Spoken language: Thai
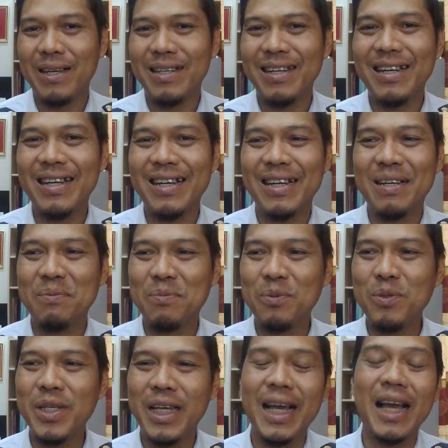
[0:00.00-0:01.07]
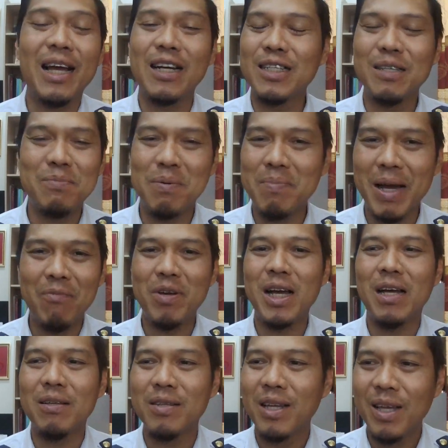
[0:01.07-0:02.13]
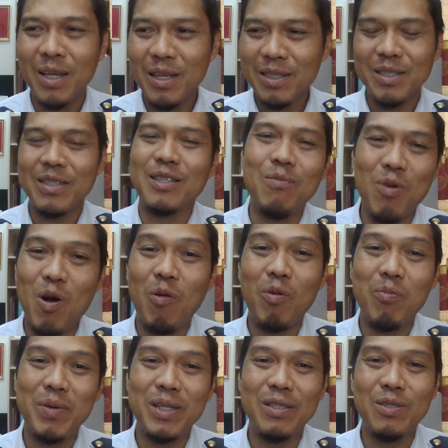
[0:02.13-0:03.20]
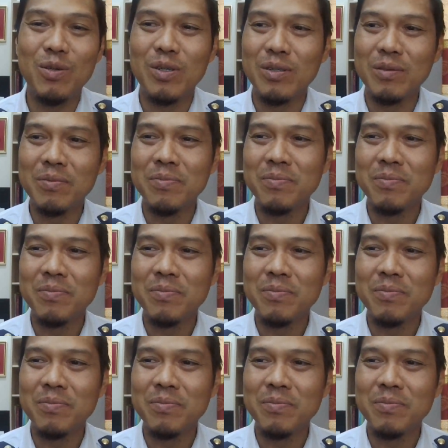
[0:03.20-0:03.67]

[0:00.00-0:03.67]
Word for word: เออผู้หญิงอ่ะก็จะประมาณว่า จะบอกไปเป็นชง